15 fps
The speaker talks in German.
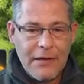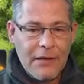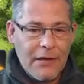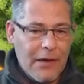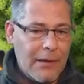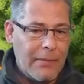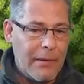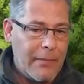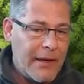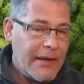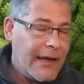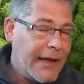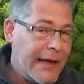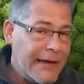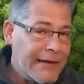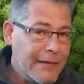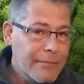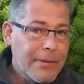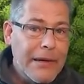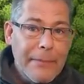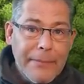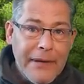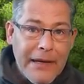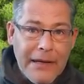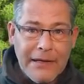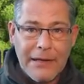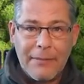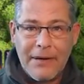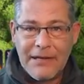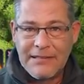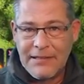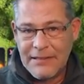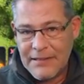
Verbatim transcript: ja, bei meiner eigenen Premiere dabei sein.